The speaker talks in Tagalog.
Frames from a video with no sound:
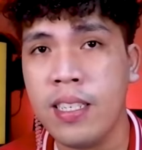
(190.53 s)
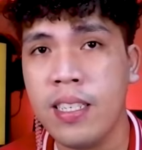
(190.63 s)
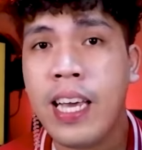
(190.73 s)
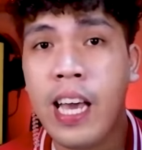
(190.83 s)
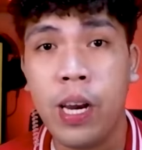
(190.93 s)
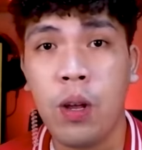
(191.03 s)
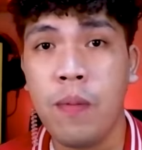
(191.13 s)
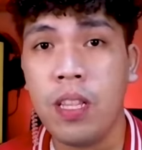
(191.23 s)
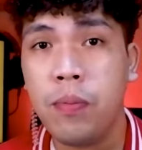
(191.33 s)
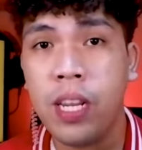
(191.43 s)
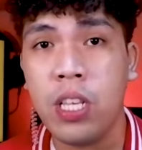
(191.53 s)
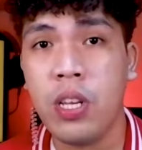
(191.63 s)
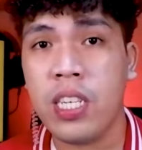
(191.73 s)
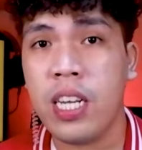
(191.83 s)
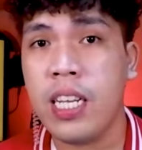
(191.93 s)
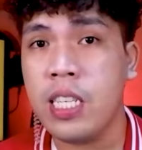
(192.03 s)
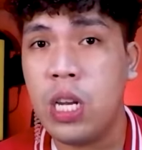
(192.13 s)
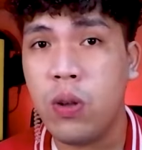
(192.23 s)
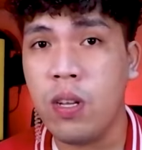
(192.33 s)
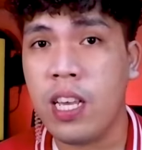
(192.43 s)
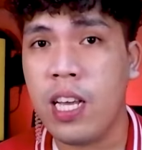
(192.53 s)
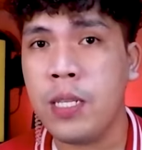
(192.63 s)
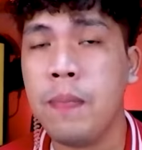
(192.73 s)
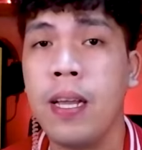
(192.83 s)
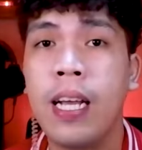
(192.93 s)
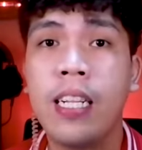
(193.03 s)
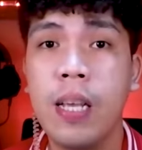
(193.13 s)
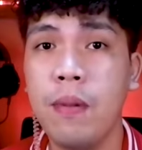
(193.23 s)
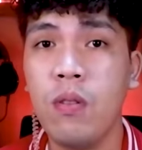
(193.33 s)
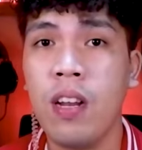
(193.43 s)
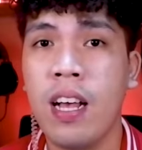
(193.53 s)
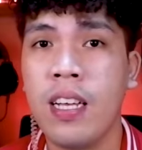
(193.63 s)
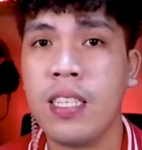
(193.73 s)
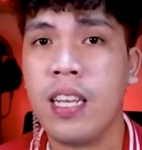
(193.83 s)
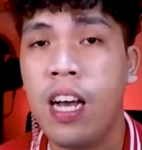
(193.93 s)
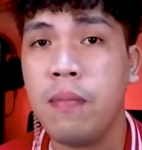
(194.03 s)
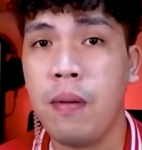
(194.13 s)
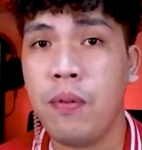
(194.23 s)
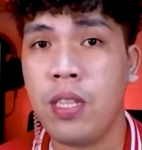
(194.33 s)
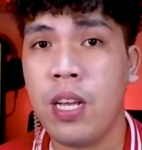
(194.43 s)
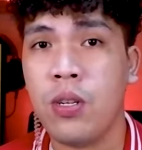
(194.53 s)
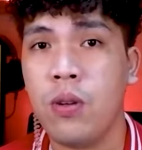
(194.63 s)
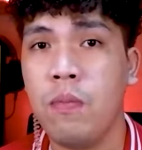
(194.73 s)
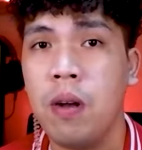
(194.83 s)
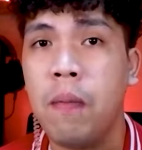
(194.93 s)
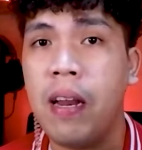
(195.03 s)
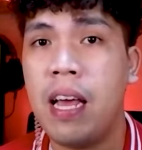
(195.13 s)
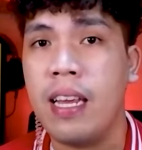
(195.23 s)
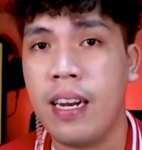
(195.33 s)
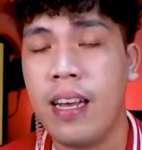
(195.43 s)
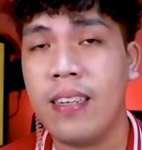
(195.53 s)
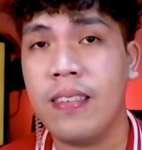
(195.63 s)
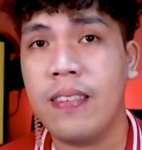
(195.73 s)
Kaya I recommend na bilhan nyo na siya ng silicone case para hindi madulas at may protection pag malalaglag.